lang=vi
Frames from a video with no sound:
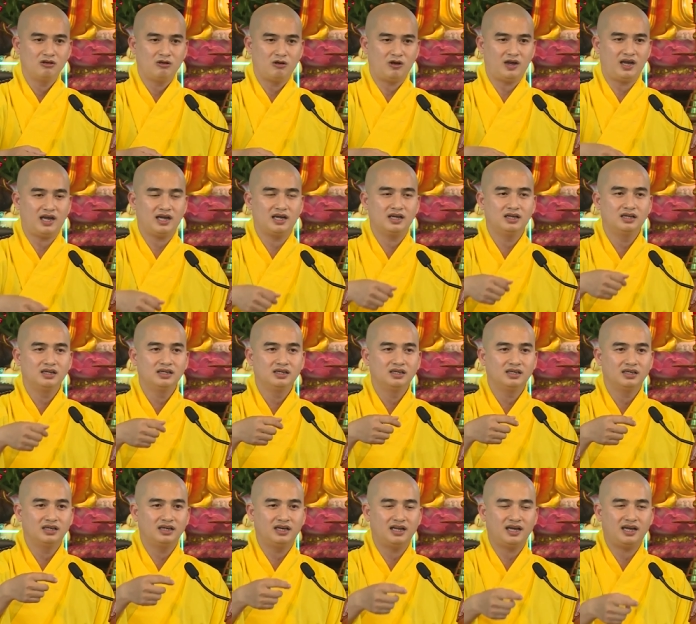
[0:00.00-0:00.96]
hoặc
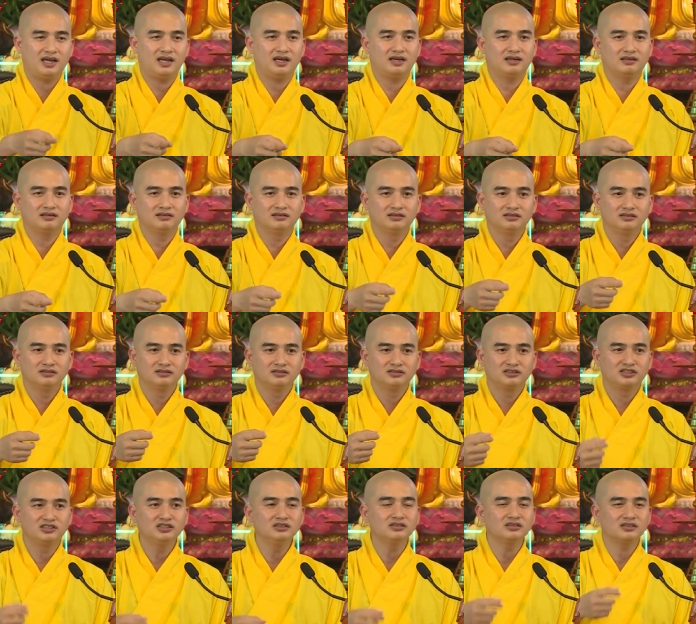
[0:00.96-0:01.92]
là
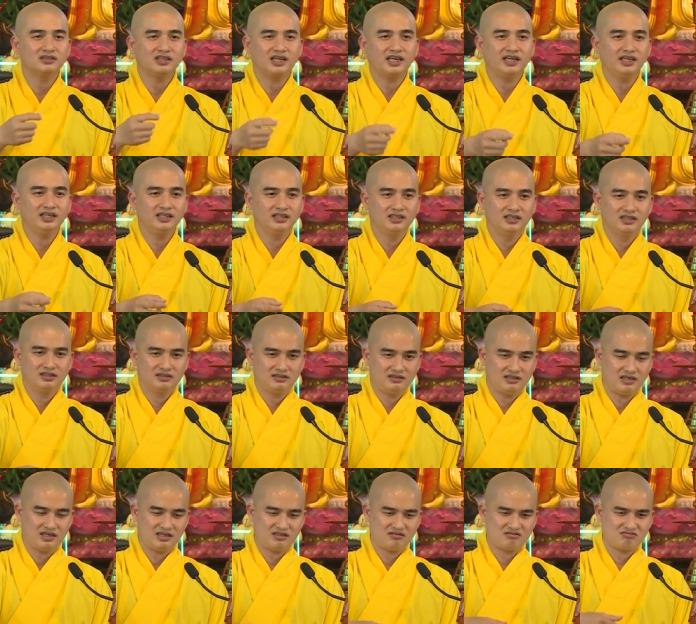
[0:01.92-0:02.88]
trước đây
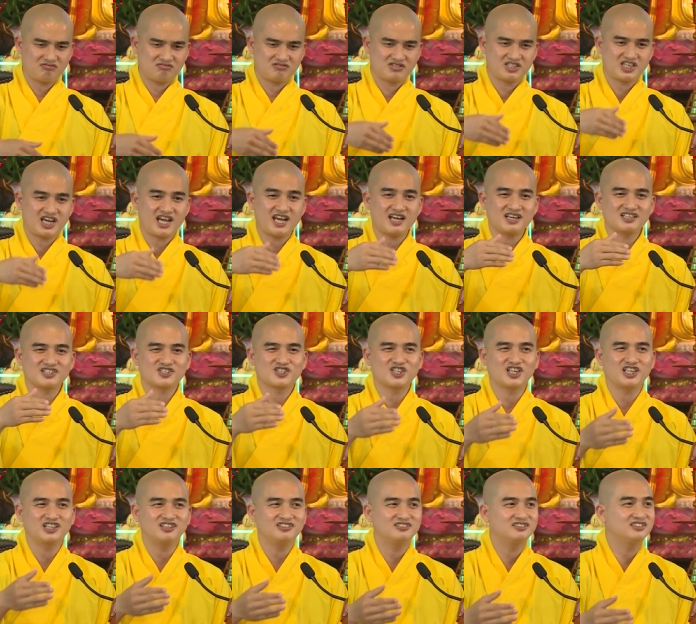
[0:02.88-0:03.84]
đã sát
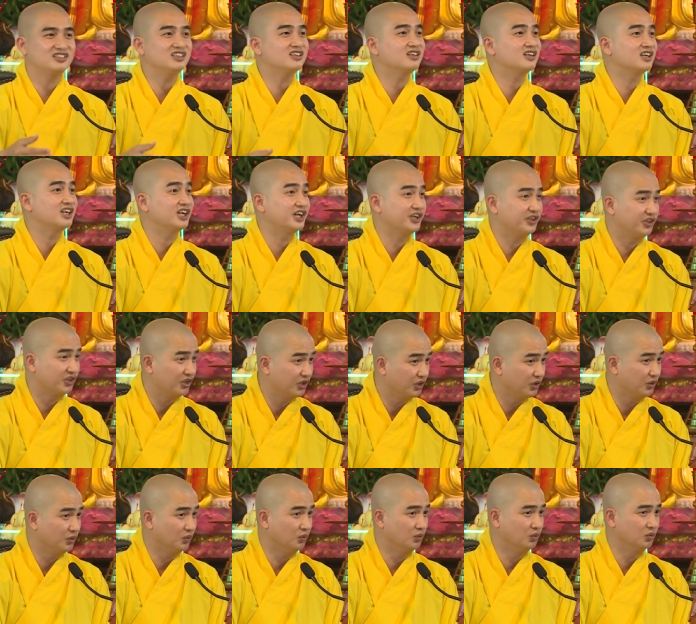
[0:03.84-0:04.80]
sanh rất là
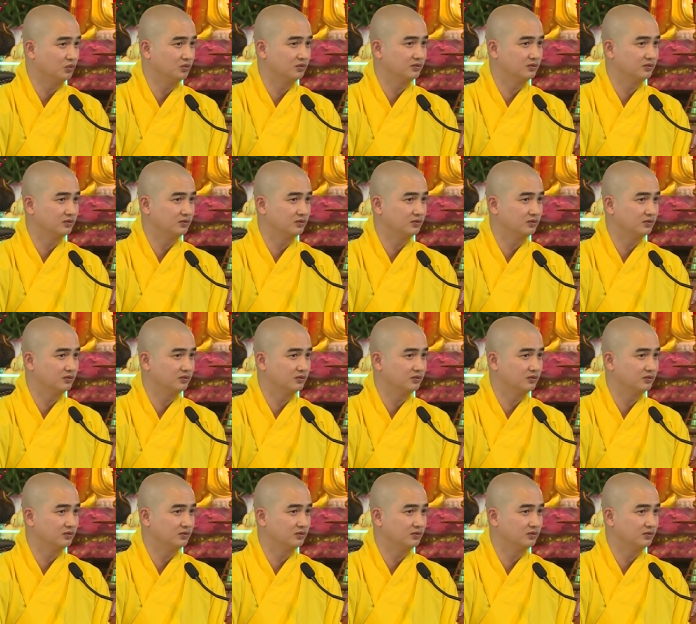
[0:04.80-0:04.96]
nhiều